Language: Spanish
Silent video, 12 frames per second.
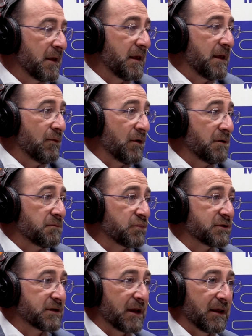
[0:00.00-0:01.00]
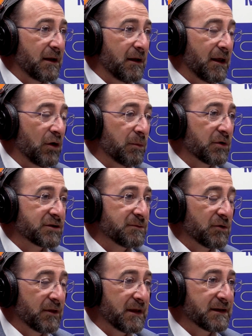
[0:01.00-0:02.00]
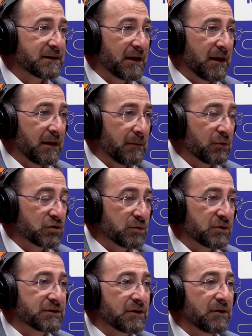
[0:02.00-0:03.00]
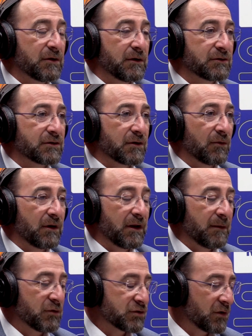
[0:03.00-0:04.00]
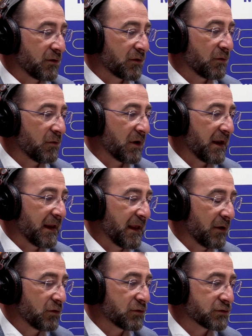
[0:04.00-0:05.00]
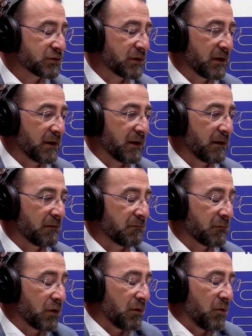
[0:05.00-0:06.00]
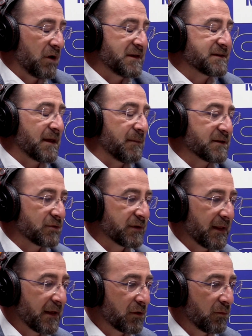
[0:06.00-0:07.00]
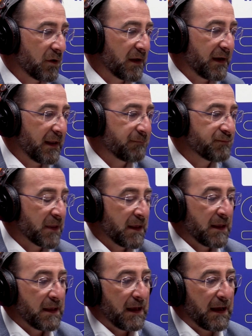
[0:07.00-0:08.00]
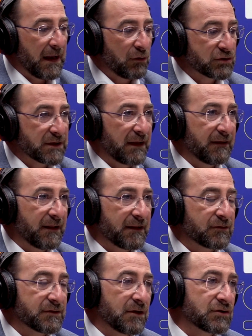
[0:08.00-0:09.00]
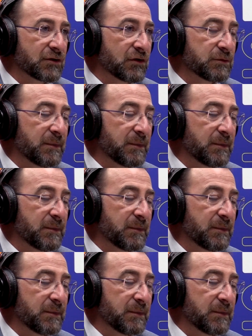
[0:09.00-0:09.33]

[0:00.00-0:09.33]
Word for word: Y bueno, pues en, los próximos días, por supuesto, nos reuniremos o convocaré a los, como lista más votada, convocaré a los candidatos de los otros